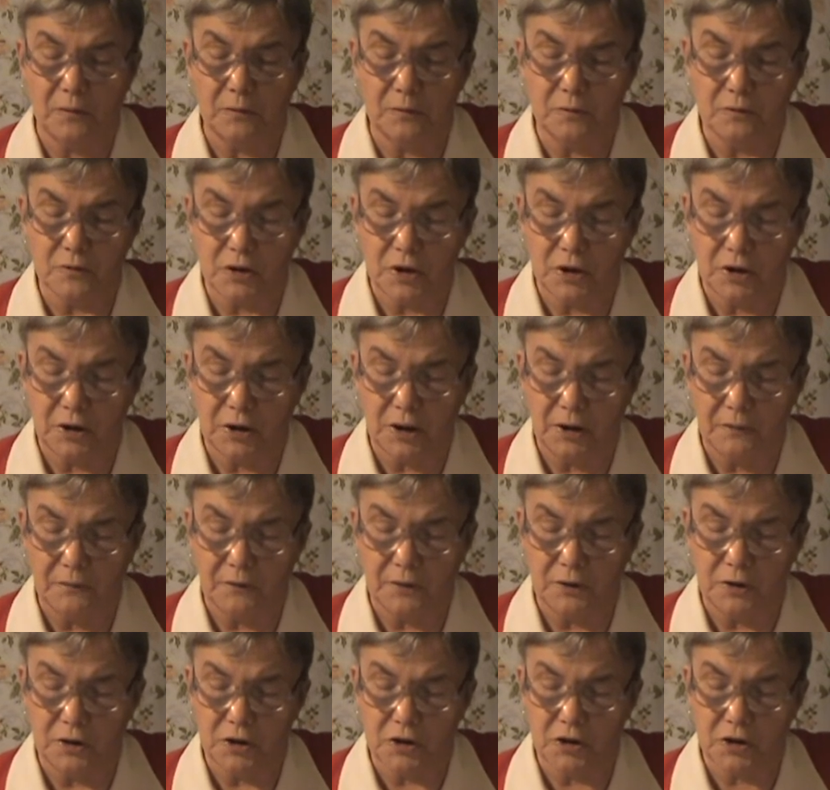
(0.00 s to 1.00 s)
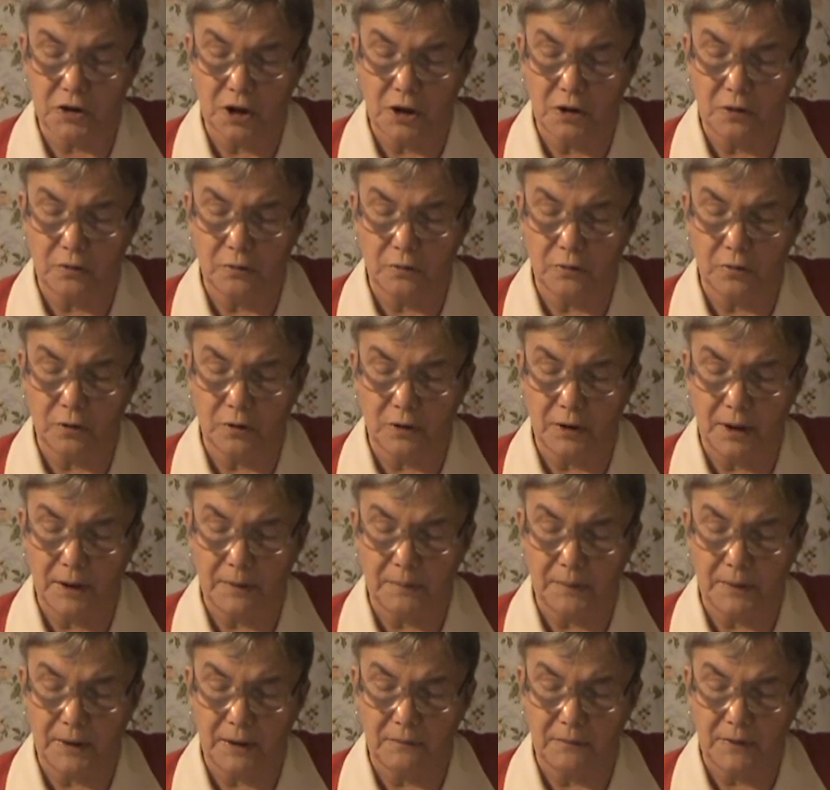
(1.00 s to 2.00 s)
użyte w odniesieniu do
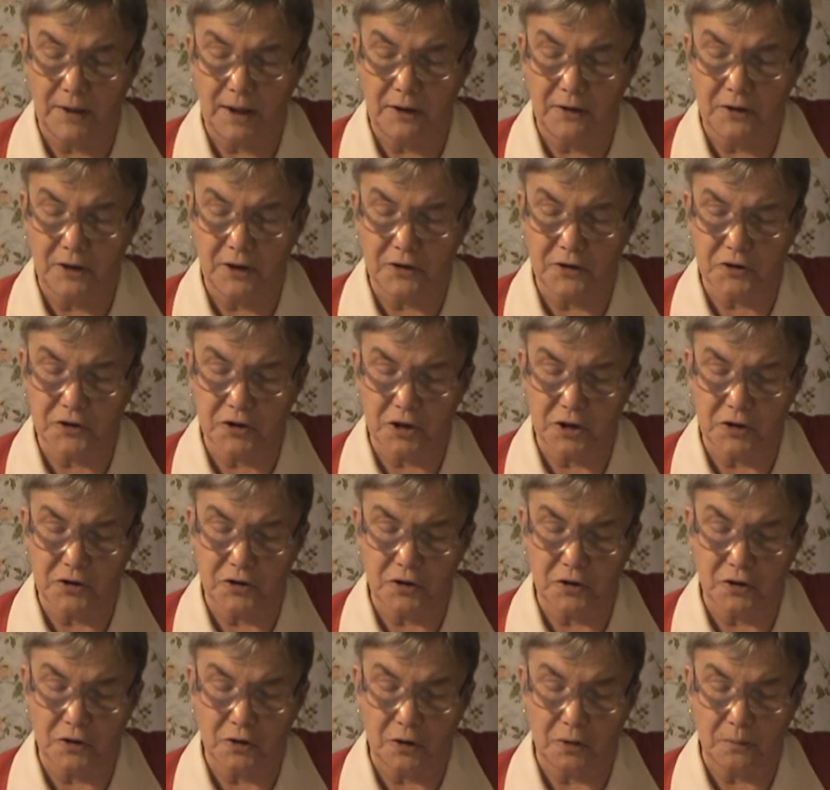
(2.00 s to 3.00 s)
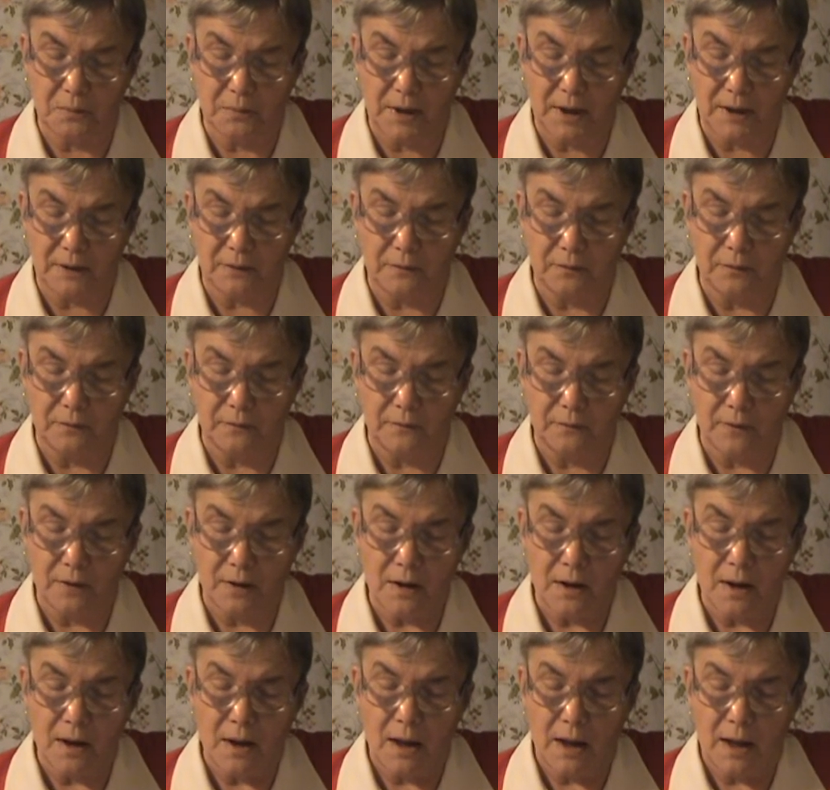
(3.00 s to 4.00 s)
naprawiania sieci rybaków,
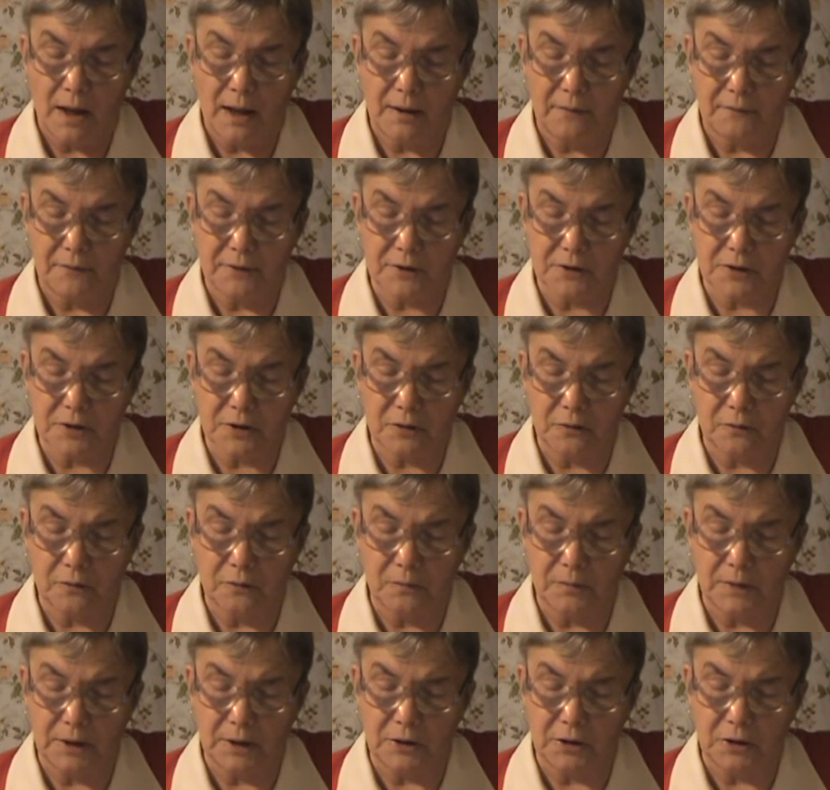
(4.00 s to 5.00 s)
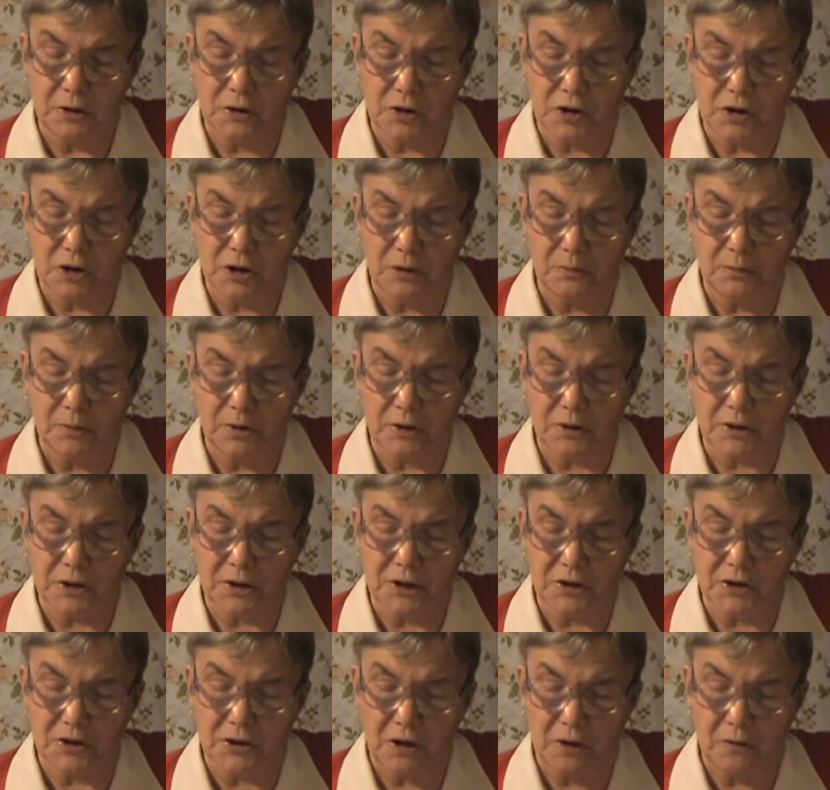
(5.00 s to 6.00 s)
a w języku medycznym
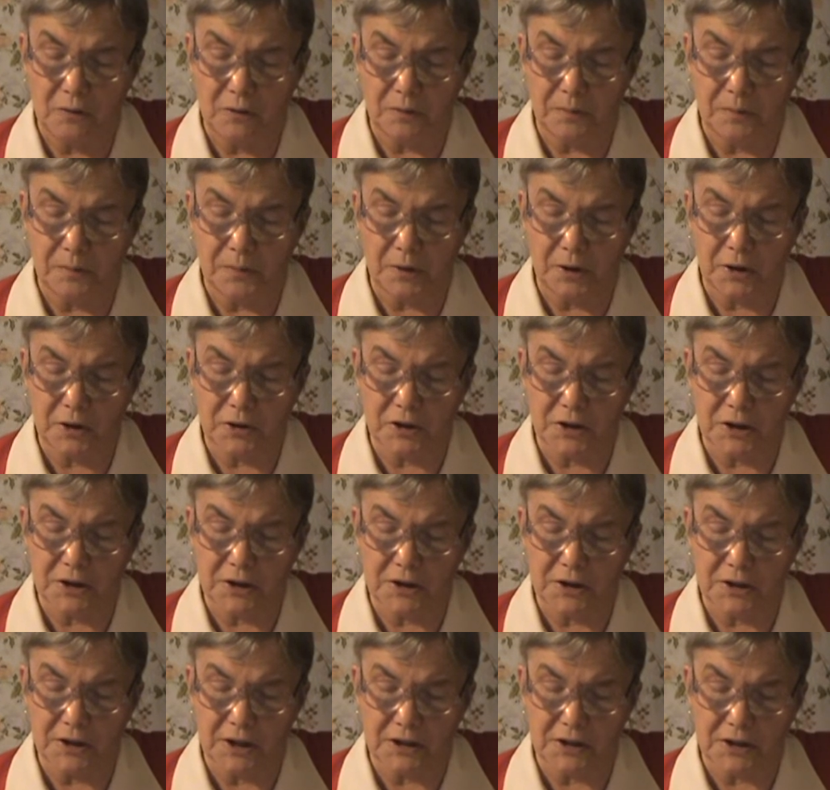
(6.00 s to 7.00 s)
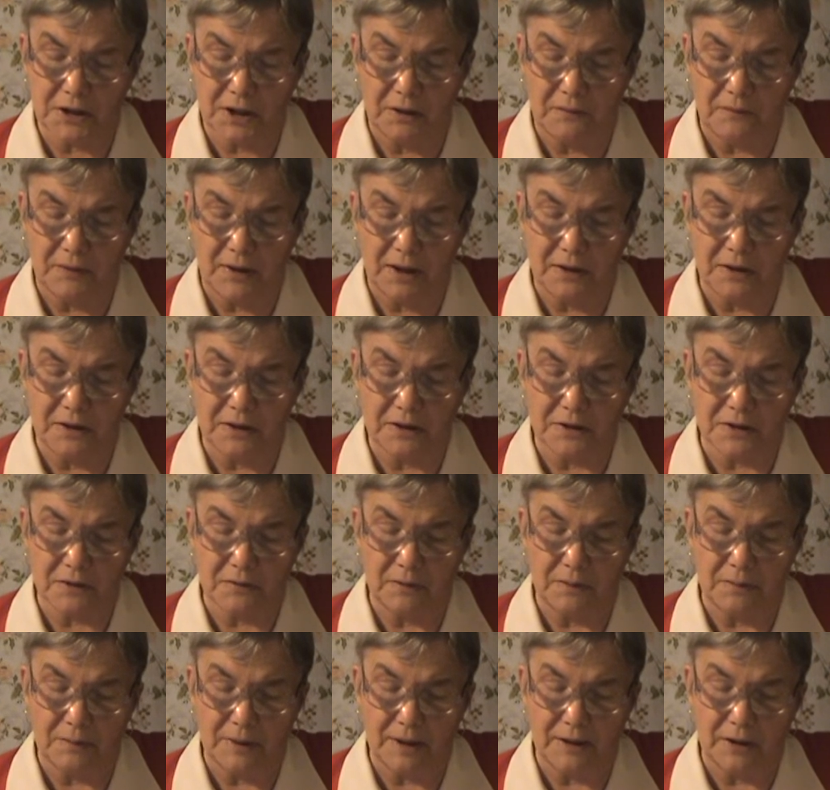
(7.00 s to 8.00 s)
oznaczało proces nastawiania
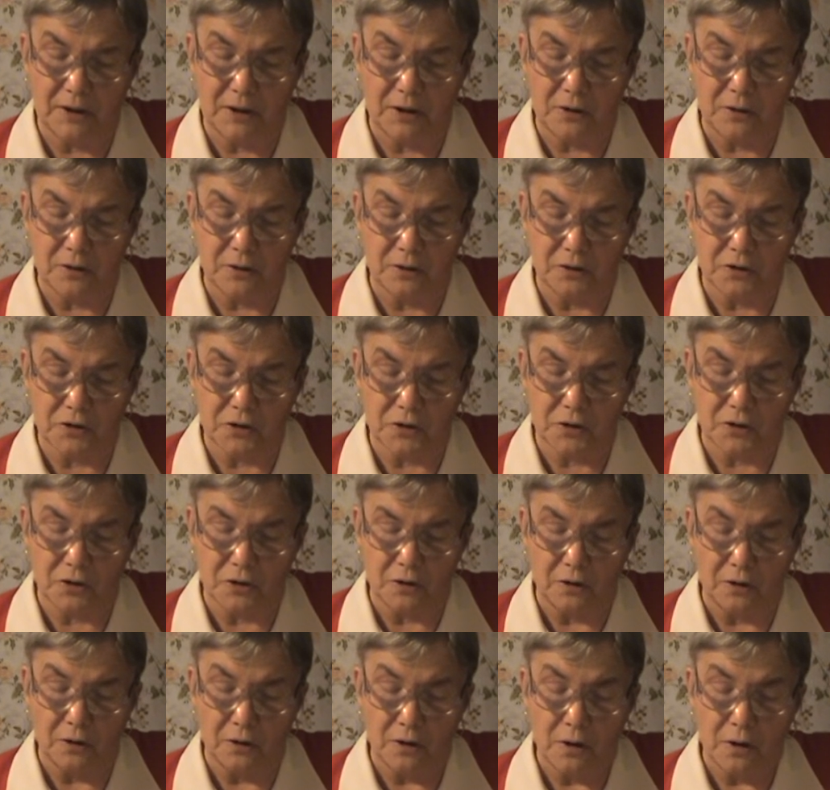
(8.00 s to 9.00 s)
złamanej kości.